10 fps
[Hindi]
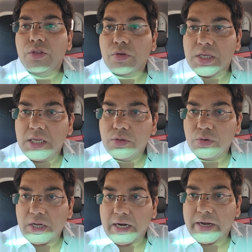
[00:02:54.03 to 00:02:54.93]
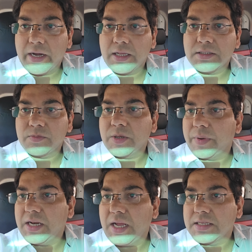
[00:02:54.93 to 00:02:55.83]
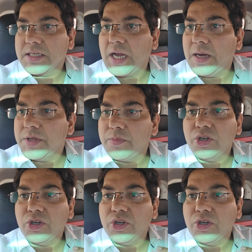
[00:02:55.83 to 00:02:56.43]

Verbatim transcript: तो ये दो टारगेट हैं सबसे पहले आज के अब ये